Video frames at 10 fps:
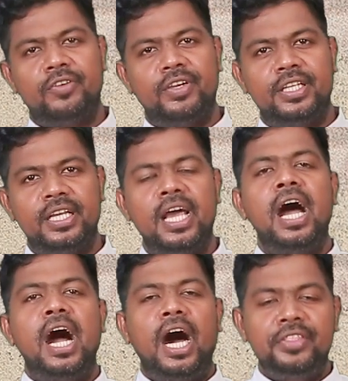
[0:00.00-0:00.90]
தேவை
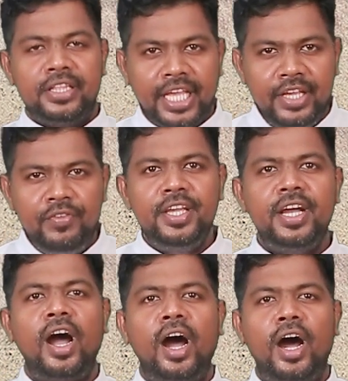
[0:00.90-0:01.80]
அந்த தெய்வீக
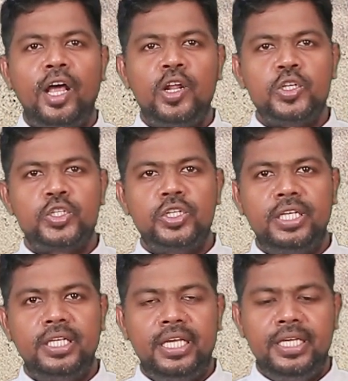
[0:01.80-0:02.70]

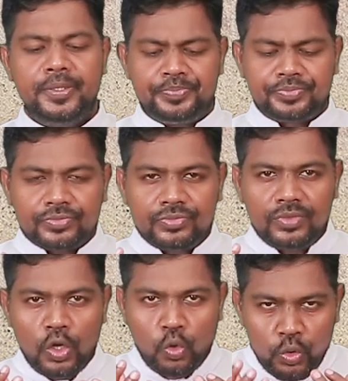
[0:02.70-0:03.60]
ஆலோசனையை
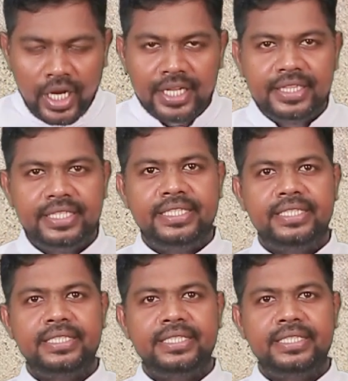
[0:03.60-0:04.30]
உணர்ந்து